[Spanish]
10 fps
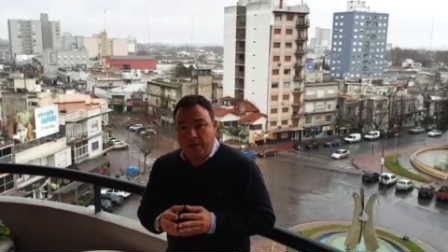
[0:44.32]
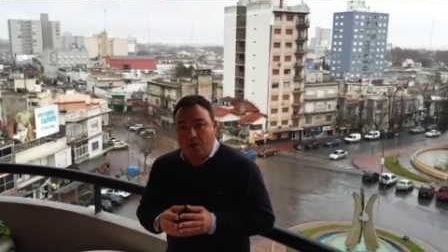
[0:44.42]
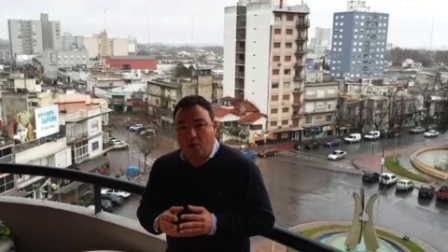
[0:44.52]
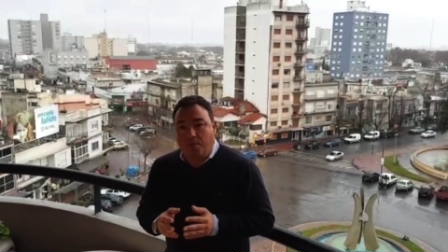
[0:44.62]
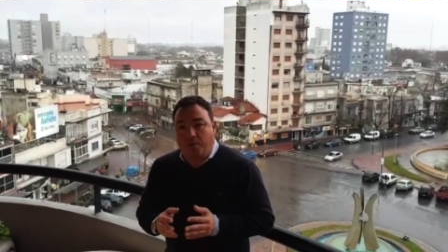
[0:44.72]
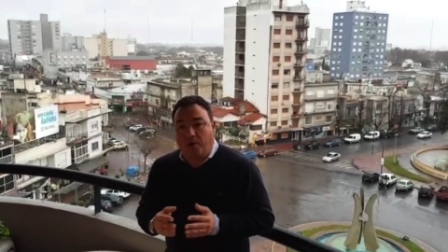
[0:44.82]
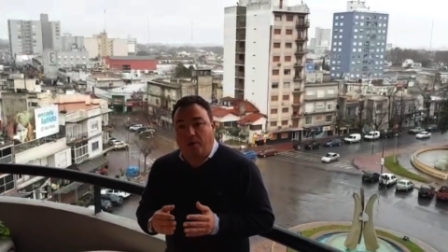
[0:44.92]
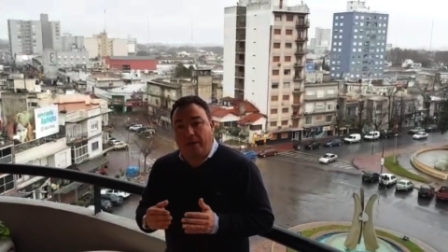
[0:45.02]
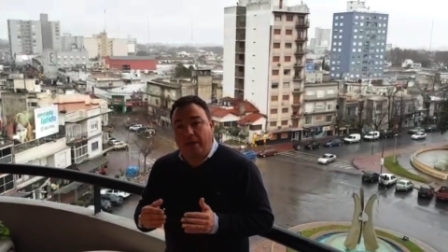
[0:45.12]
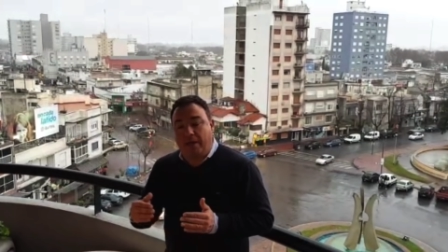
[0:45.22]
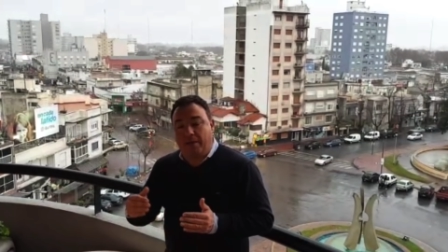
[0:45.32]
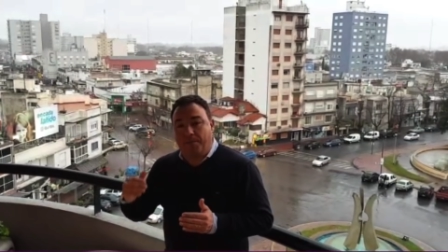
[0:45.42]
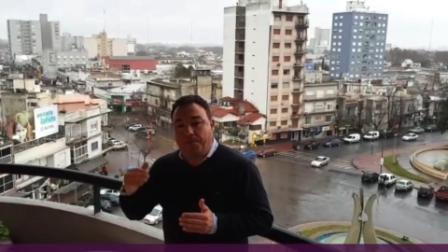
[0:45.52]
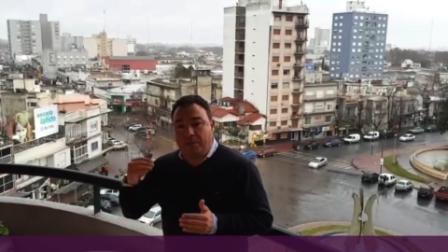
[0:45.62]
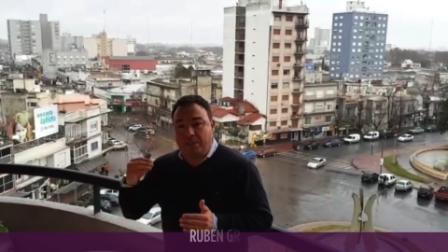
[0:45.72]
como
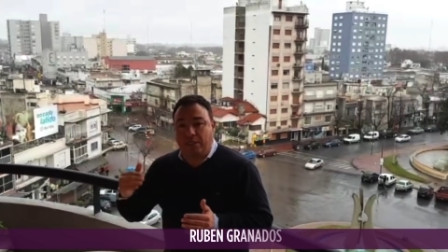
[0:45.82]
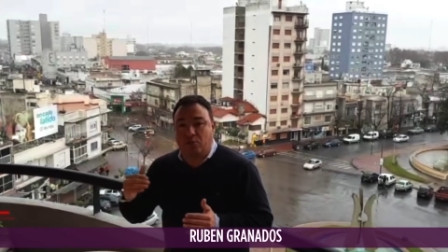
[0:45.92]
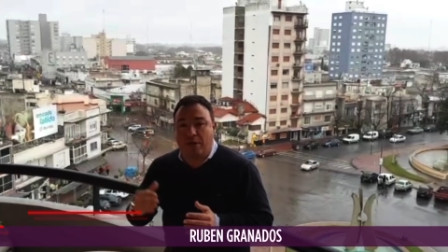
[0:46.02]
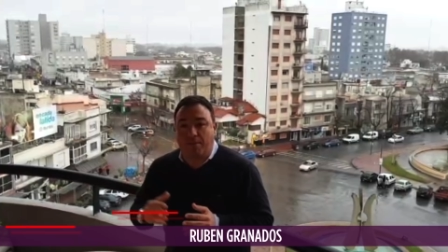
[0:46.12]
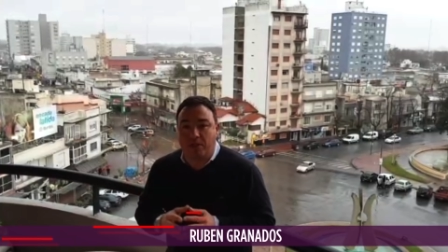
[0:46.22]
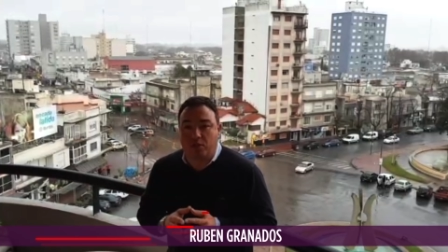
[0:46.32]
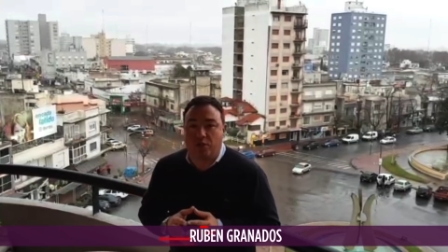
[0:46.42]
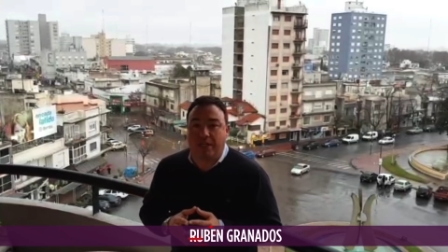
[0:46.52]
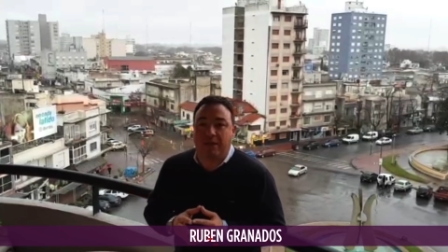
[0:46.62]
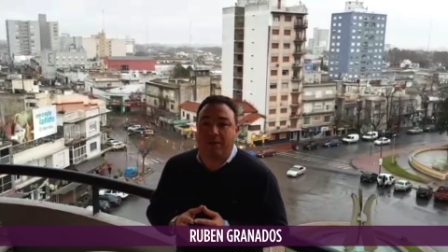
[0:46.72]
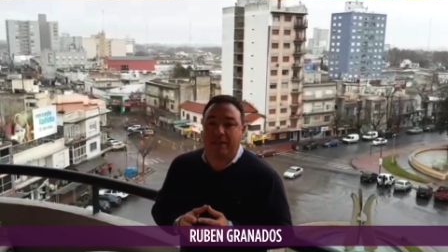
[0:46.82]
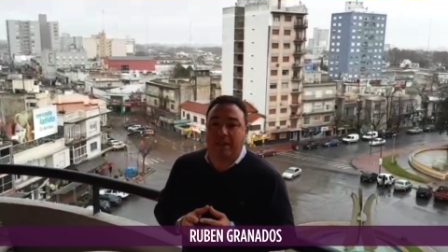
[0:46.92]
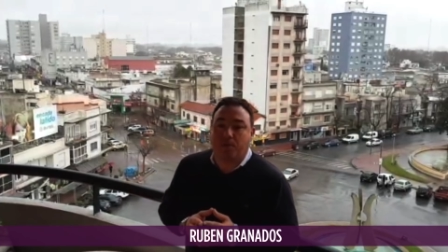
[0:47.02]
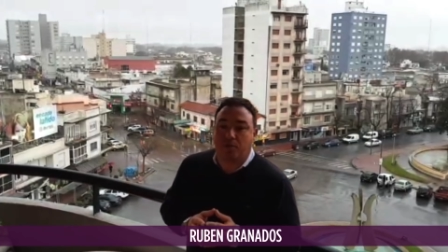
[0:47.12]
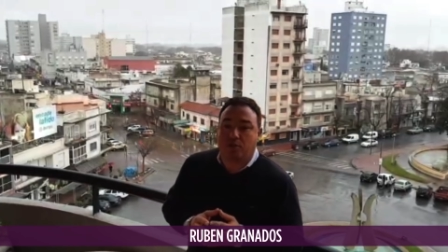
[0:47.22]
em, se hizo una medición de nivel de
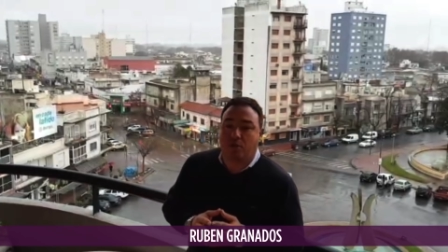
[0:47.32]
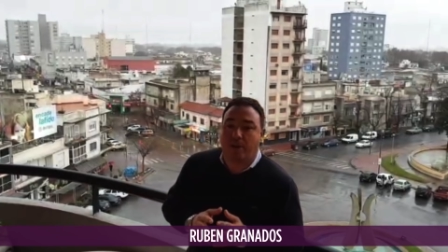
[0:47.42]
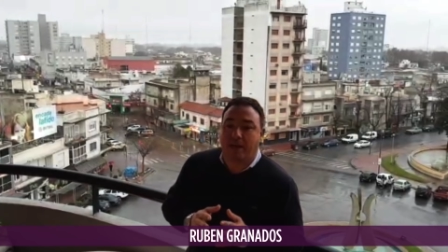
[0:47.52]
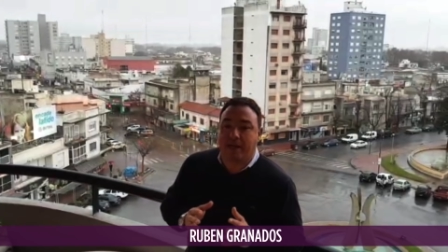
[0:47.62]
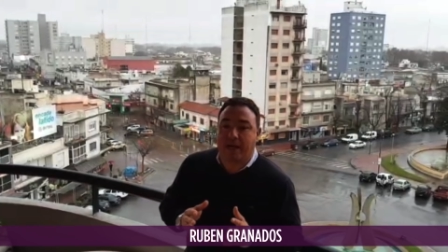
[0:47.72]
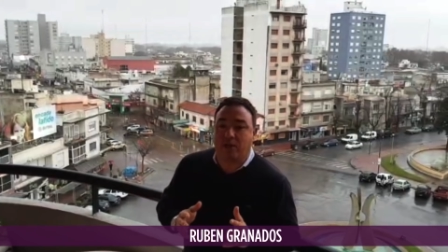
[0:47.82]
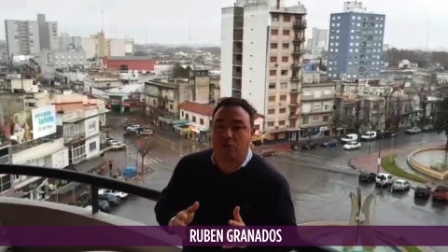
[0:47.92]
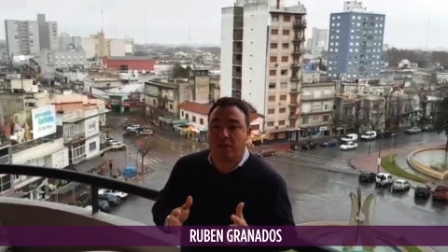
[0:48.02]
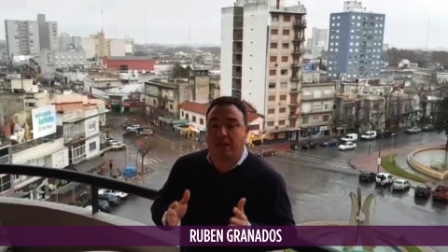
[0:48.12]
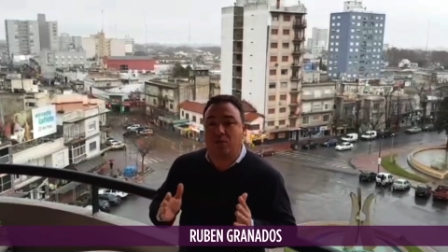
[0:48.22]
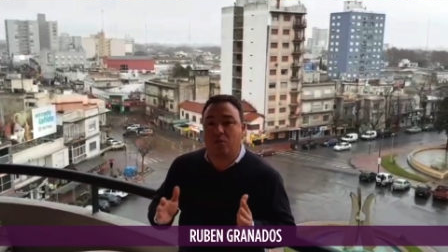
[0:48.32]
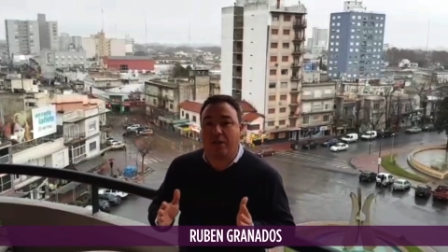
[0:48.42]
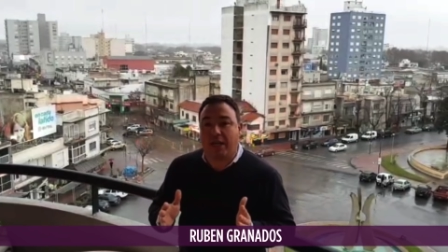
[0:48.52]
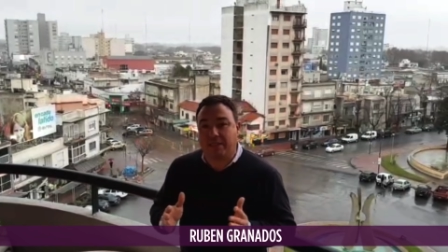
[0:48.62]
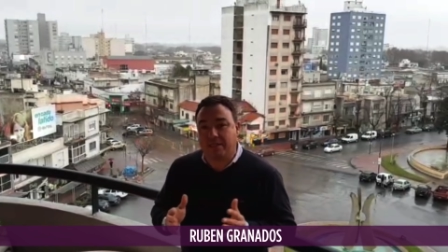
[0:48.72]
depósitos bancarios en
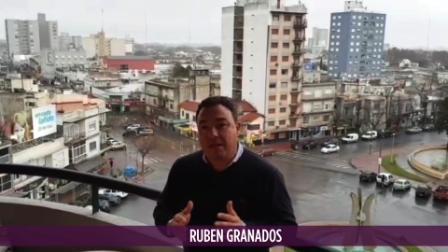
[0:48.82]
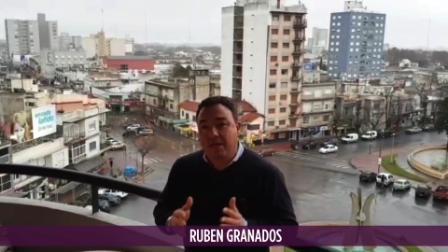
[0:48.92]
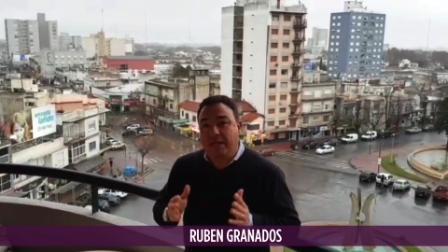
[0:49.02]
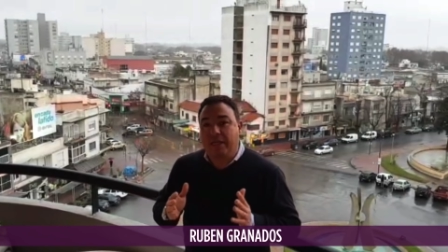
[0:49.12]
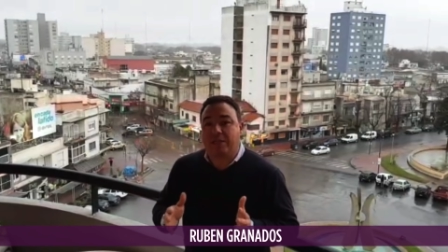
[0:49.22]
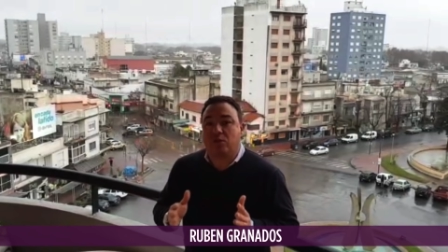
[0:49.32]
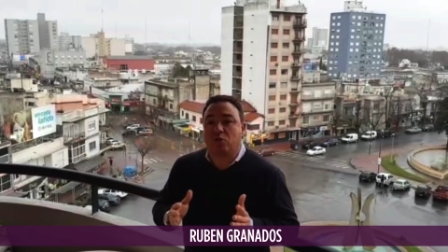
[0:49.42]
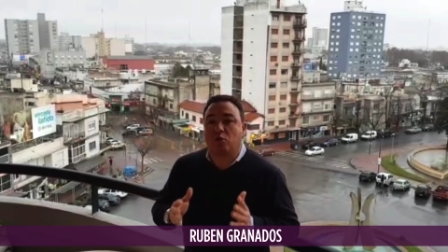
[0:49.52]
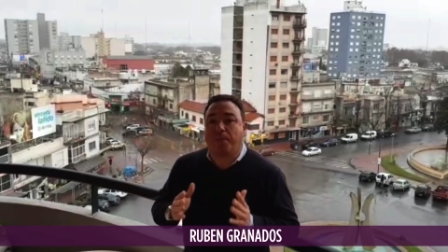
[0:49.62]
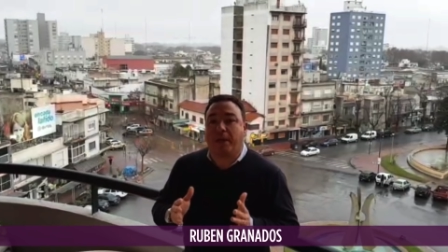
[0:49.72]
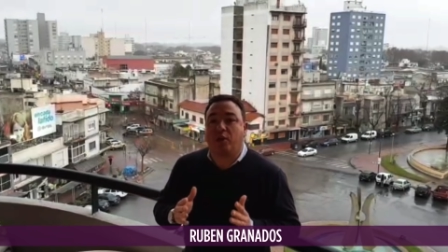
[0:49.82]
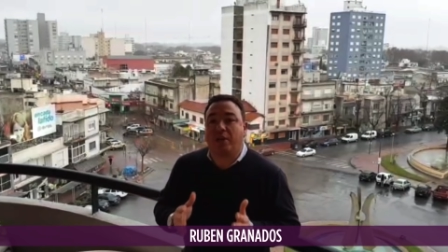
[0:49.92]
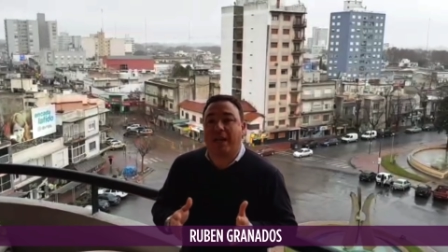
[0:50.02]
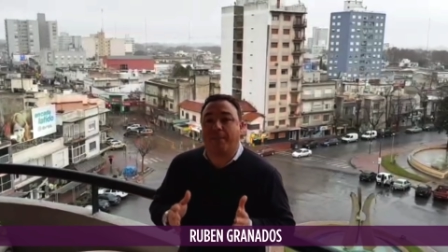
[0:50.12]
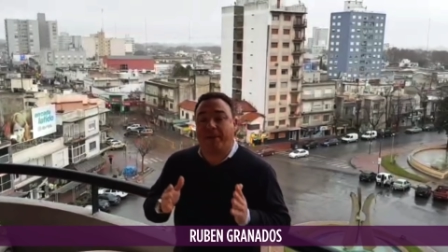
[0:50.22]
dólares y es
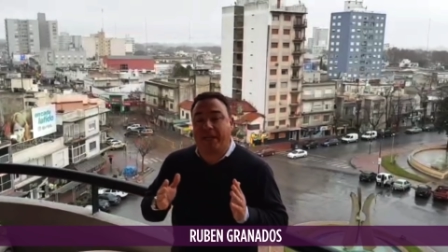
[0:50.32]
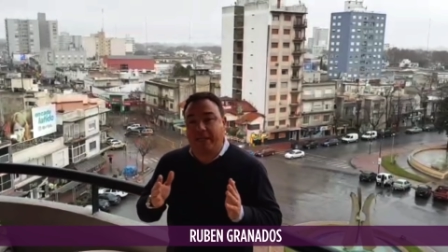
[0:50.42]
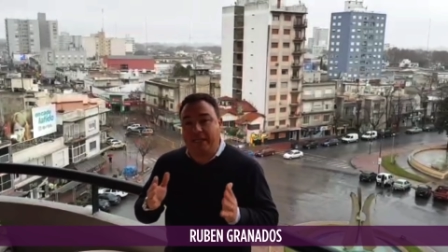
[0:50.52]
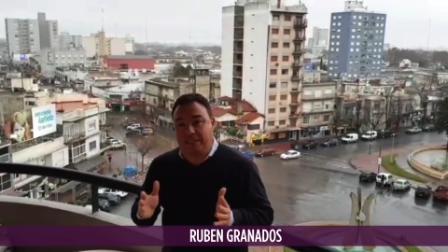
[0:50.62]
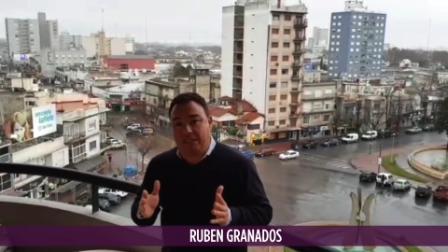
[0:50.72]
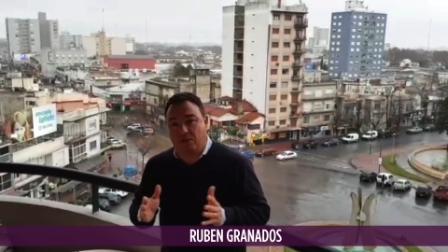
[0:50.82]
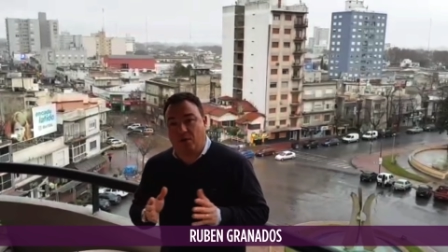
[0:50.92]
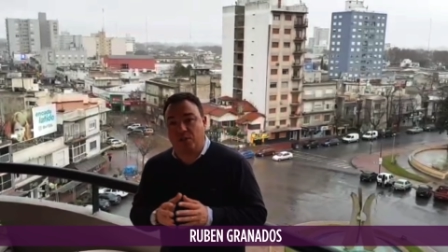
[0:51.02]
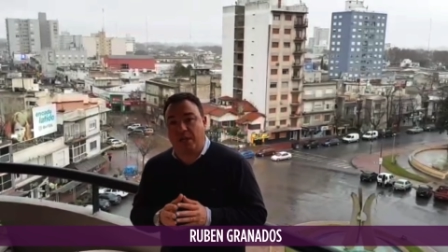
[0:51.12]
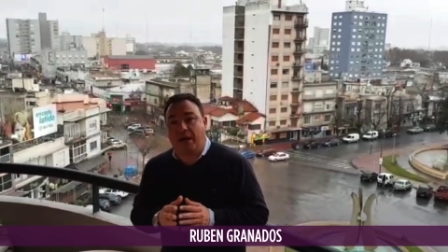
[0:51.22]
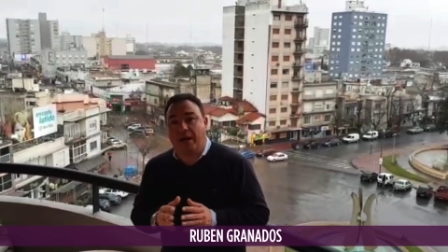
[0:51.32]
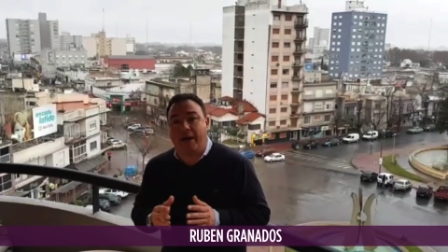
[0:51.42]
superior a la precrisis, o sea,